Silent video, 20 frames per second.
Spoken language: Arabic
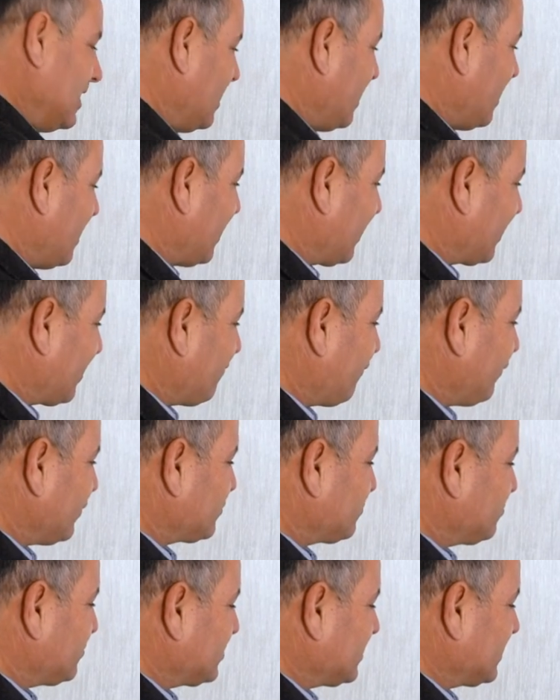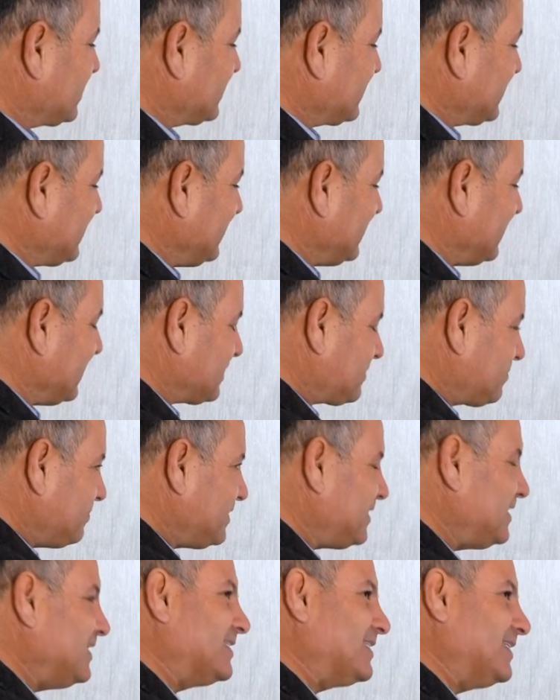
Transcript: آه، كيفاش مش مش